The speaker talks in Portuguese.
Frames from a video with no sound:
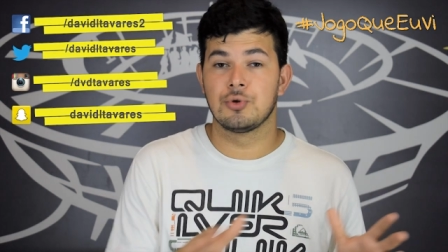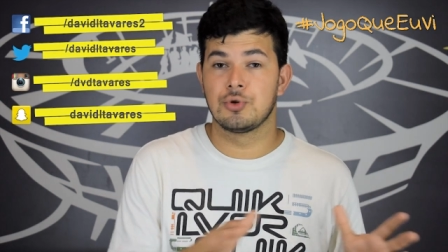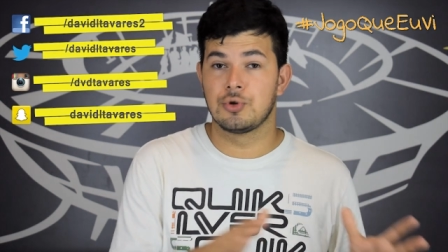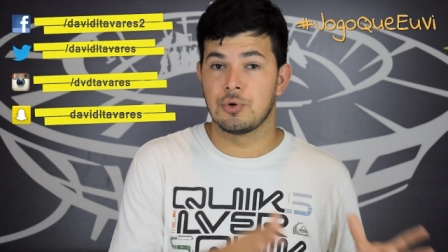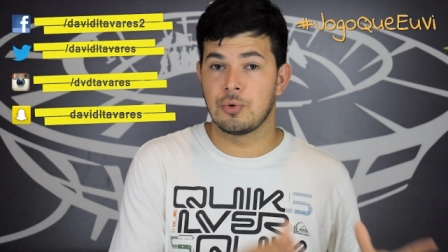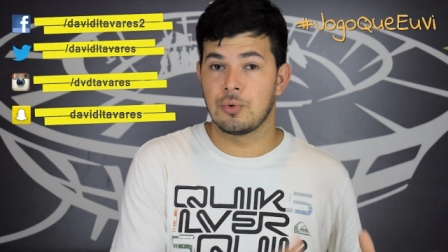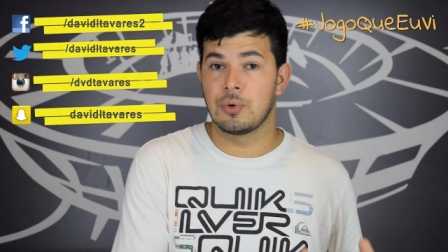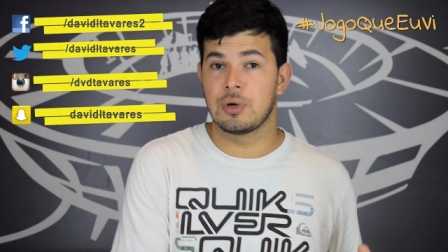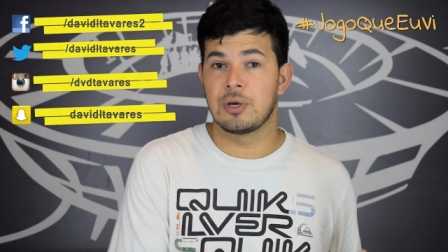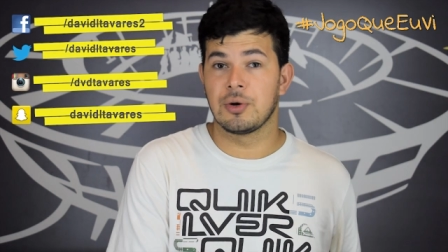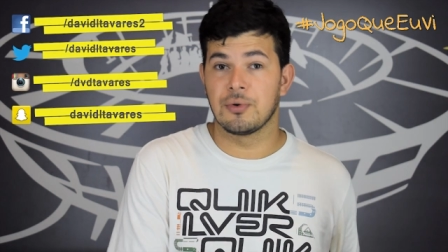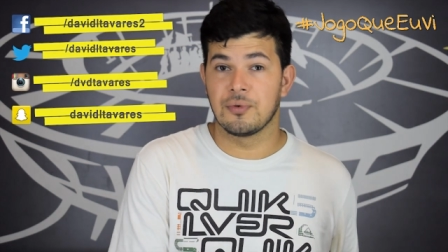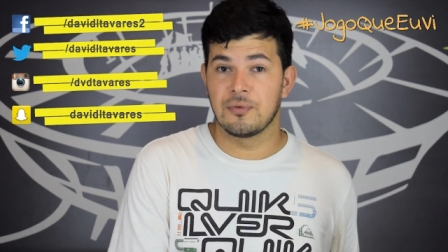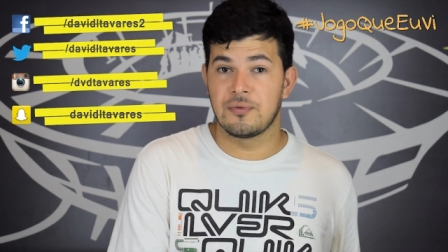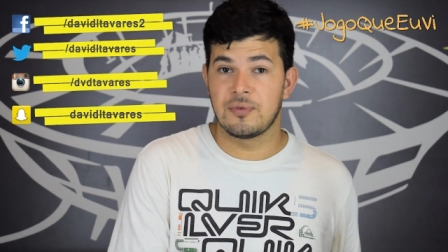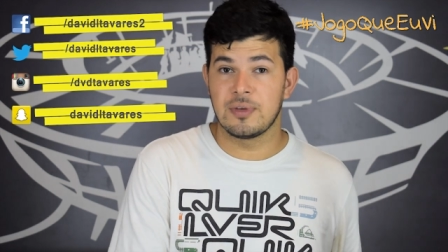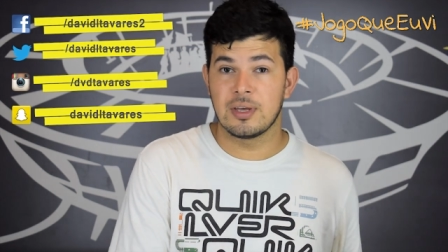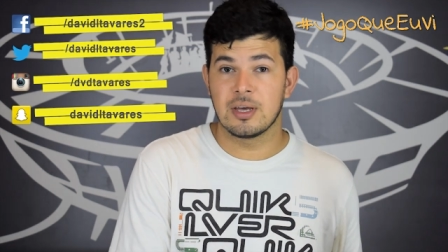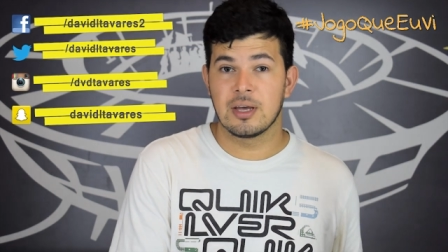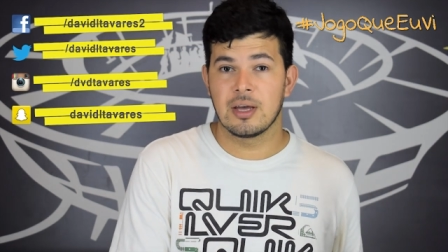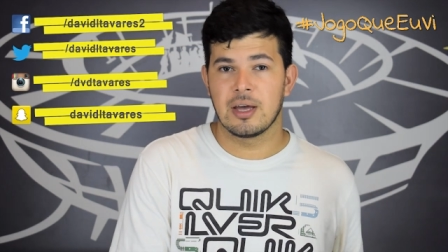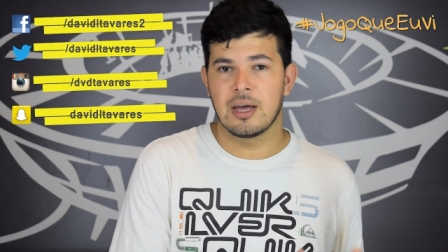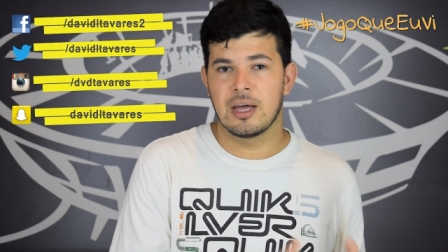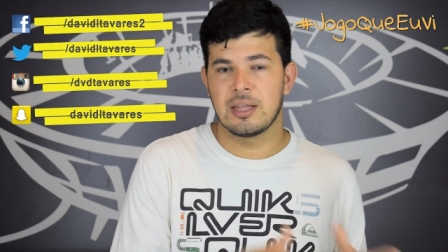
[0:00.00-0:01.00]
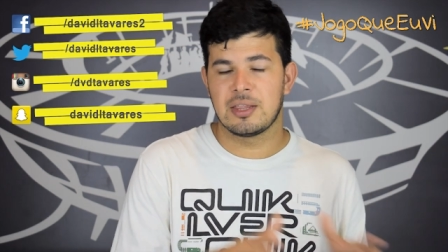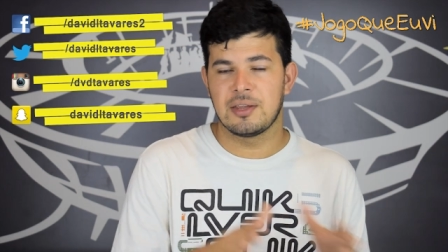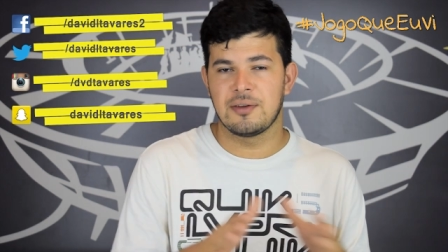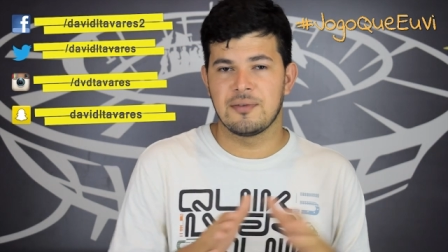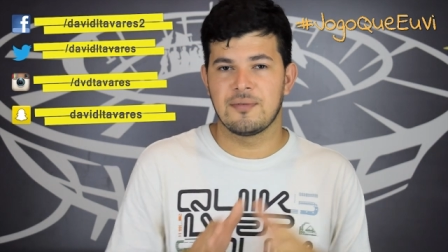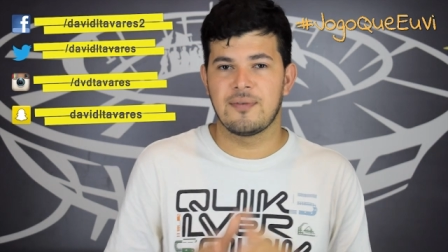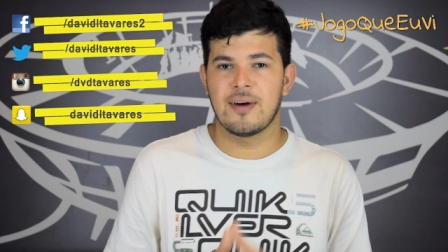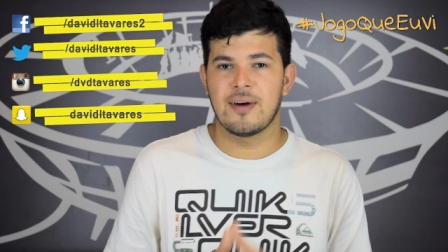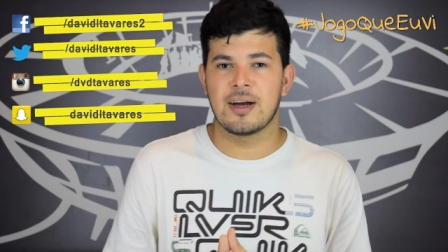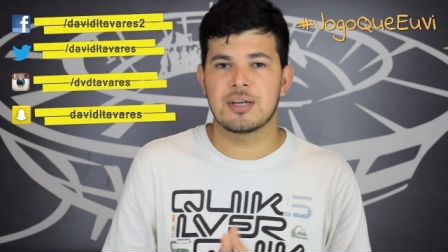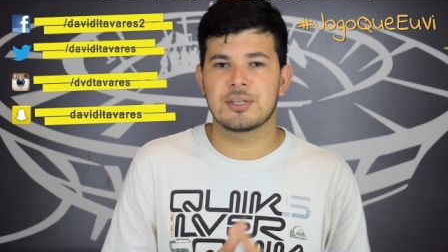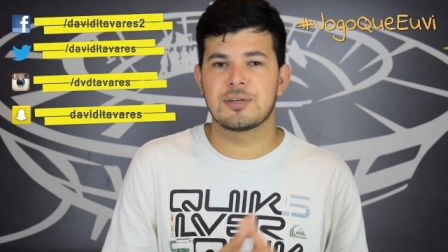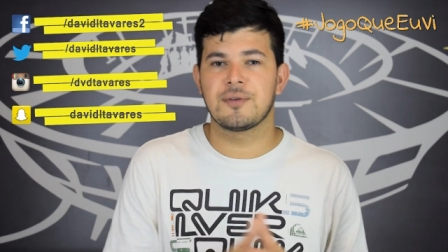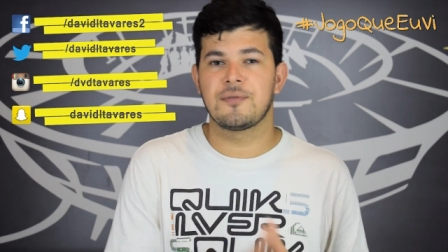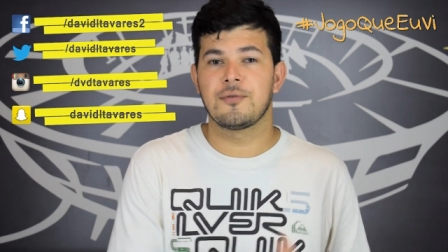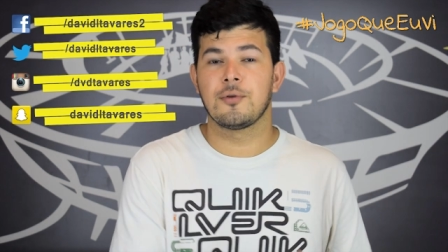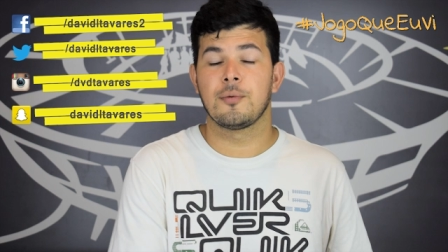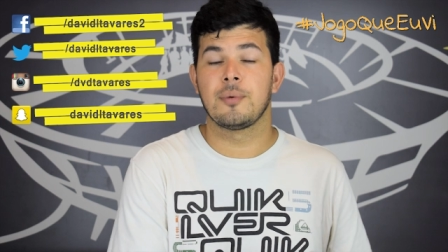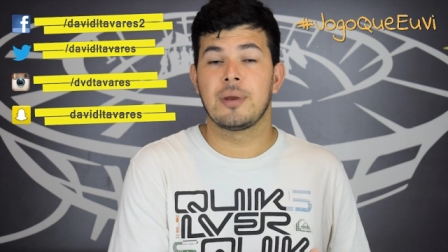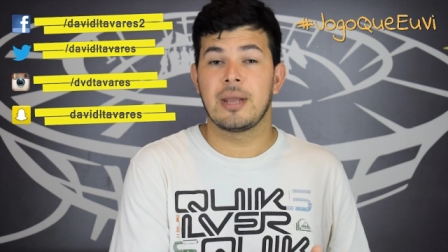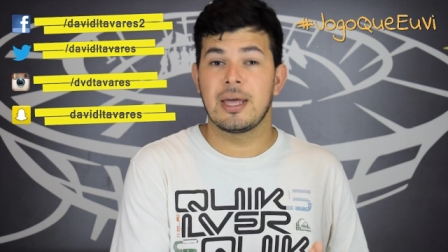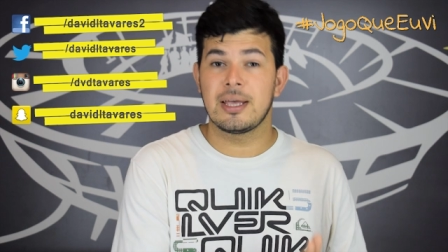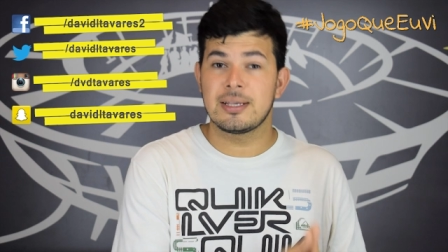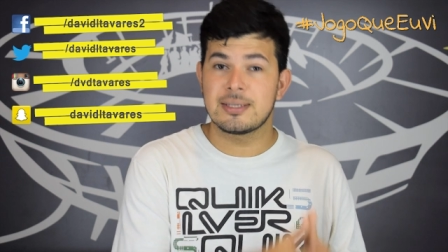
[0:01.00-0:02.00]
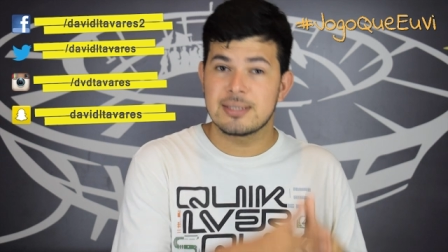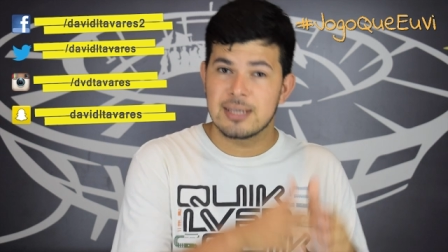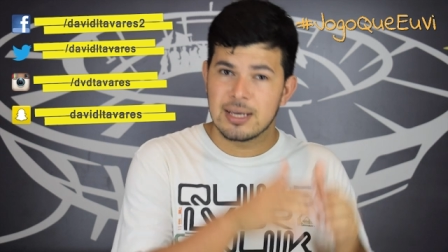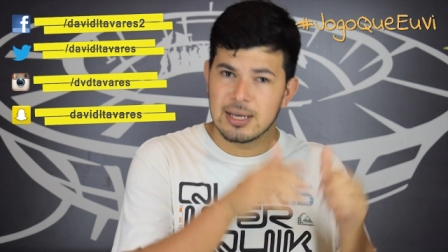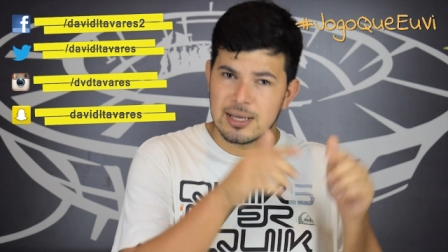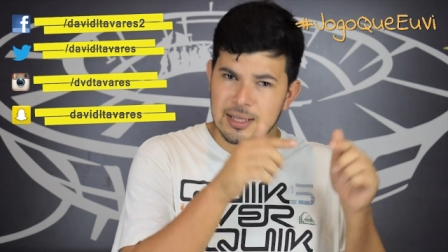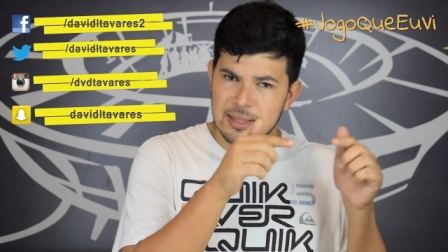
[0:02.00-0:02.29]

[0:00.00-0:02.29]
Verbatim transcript: jogo que eu vi entre Vasco e Fluminense,